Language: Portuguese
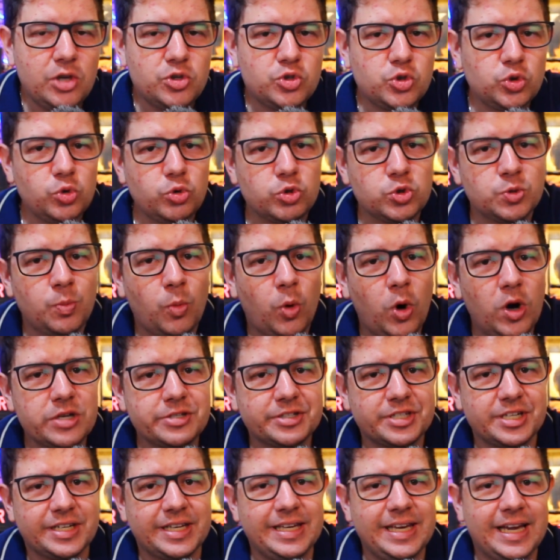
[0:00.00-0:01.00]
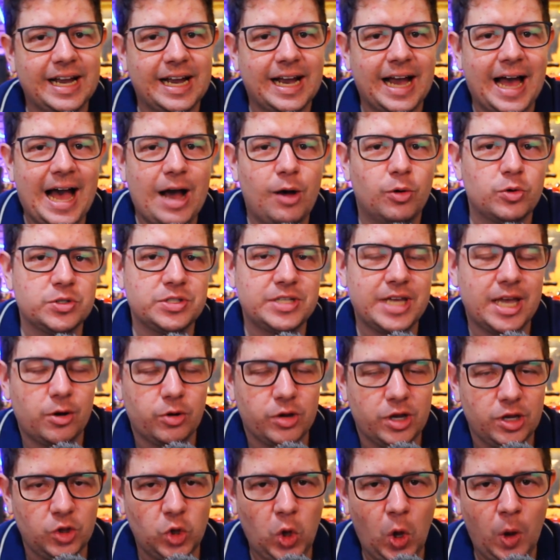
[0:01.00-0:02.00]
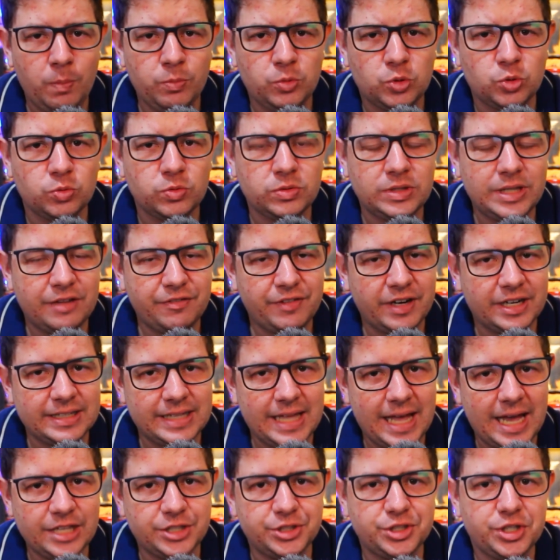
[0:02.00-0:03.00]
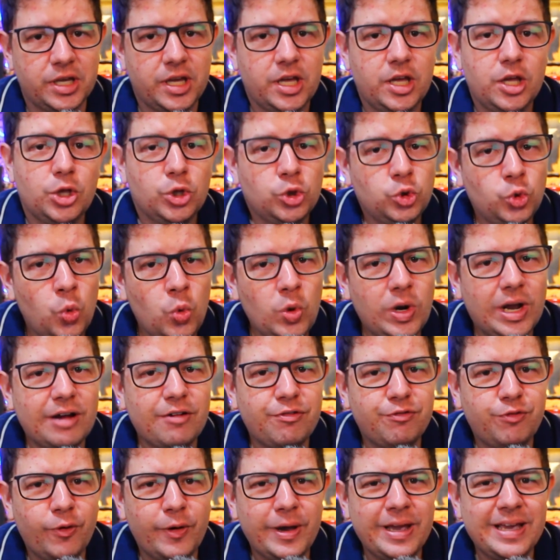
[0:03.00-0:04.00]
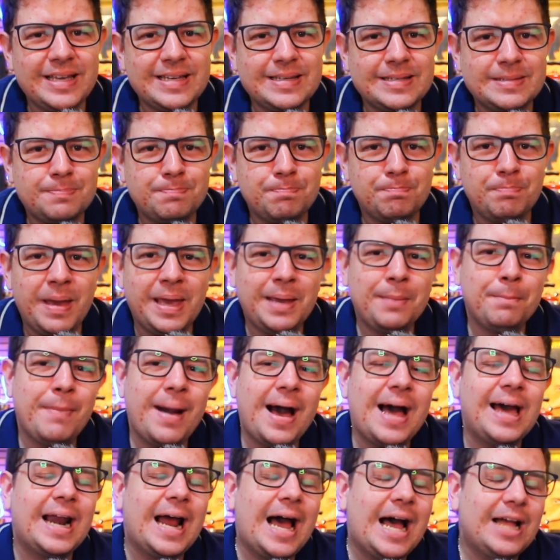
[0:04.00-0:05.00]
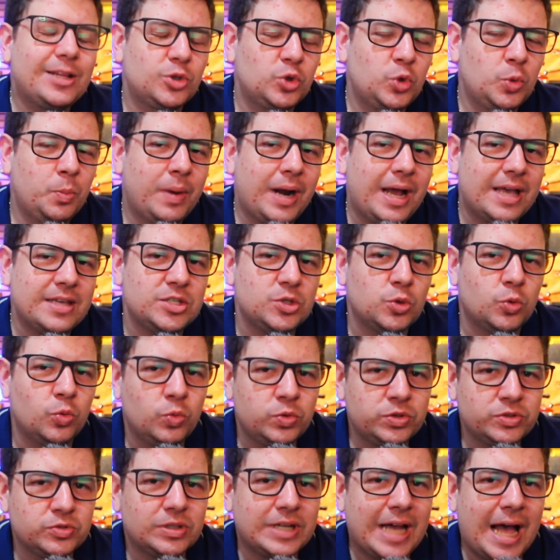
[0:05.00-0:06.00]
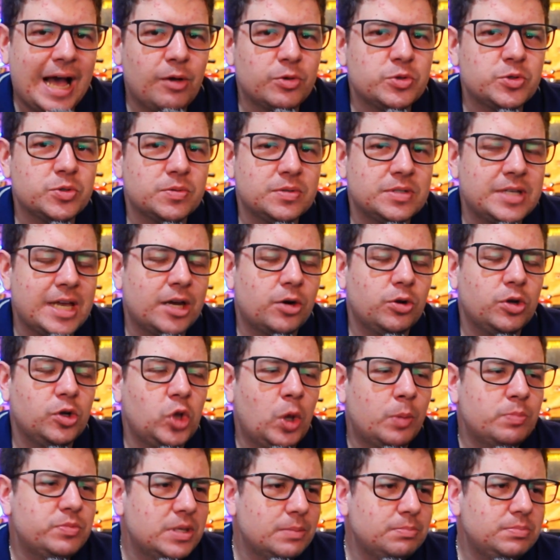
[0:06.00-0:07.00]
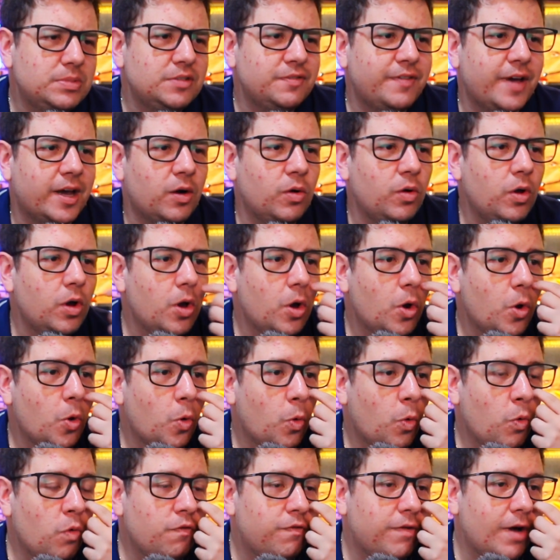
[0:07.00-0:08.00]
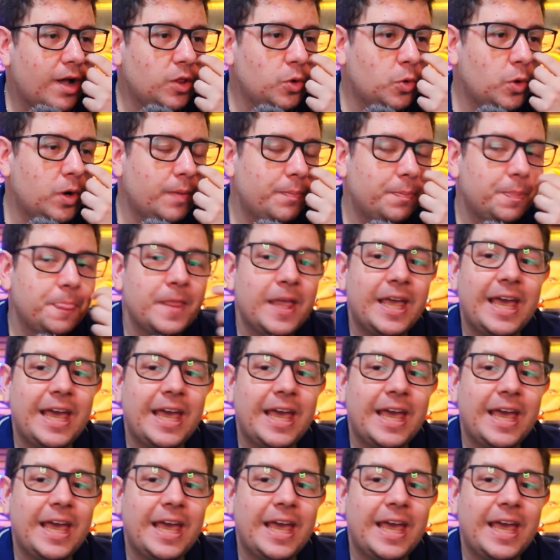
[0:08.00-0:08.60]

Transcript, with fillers: Isso nos mostra que carro zero quilômetro, na verdade, nunca foi bem barato no Brasil. Os carros zero quilômetro sempre tiveram um valor